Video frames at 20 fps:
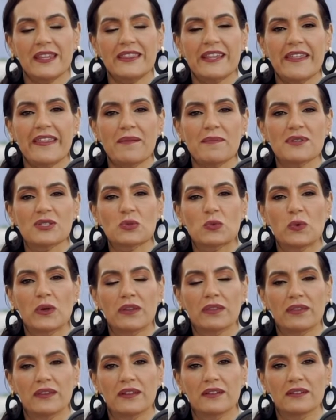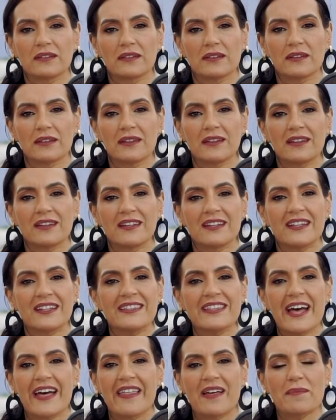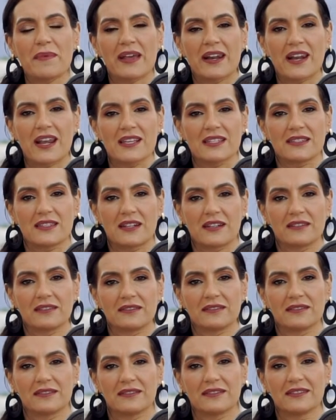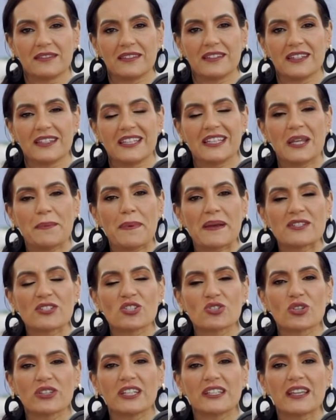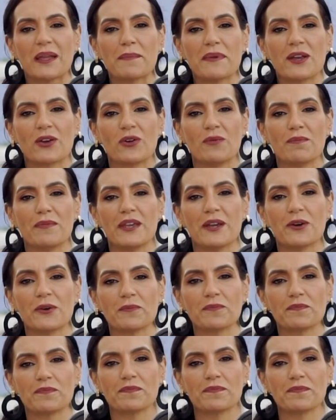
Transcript: Nada me escuece, nada me arrastra. ¿Te pasa eso a ti también conmigo?